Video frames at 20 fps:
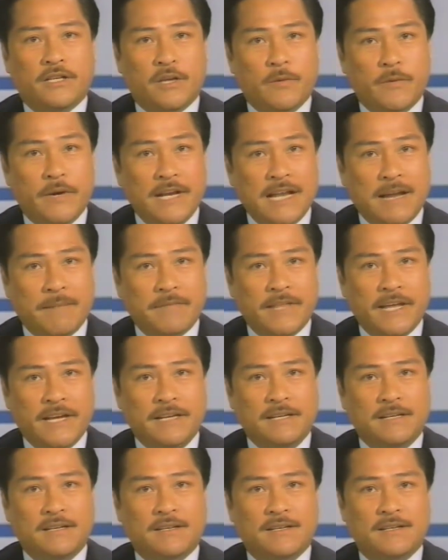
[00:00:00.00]
Trong khi làm
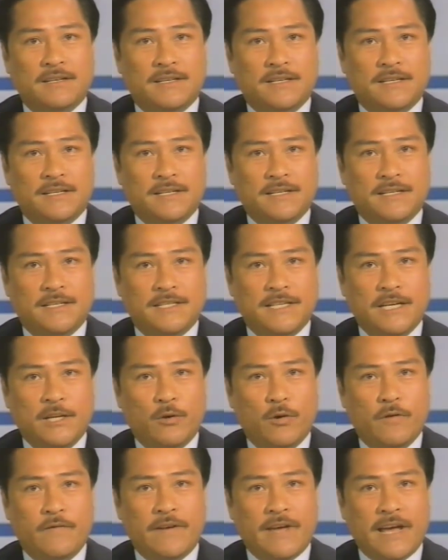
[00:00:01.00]
tình,
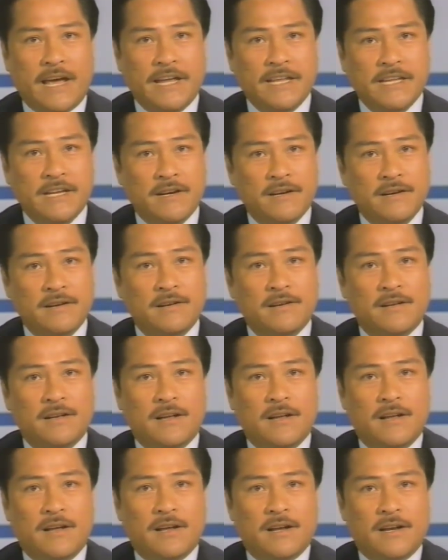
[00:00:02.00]
xin quý vị hãy nhớ
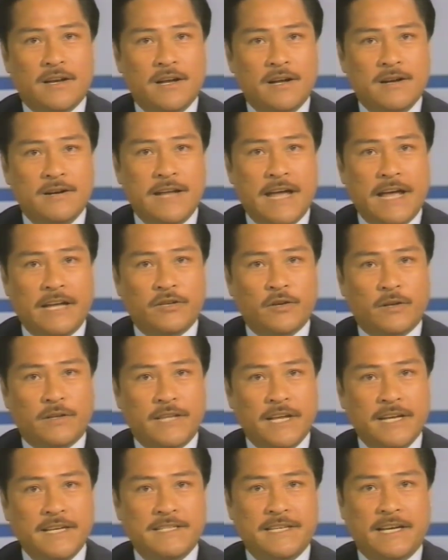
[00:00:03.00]
đừng để cho
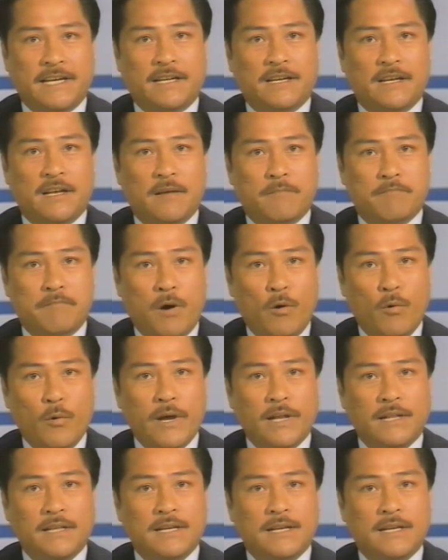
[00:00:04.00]
tinh dịch, máu
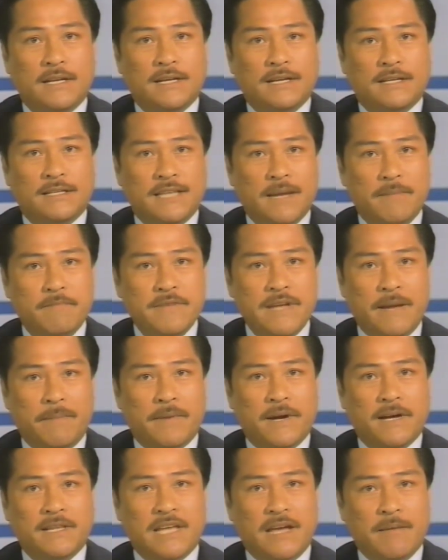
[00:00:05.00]
huyết xâm
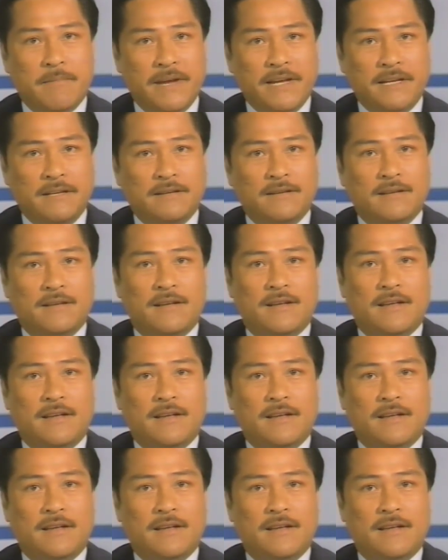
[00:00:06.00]
nhập cơ thể mình,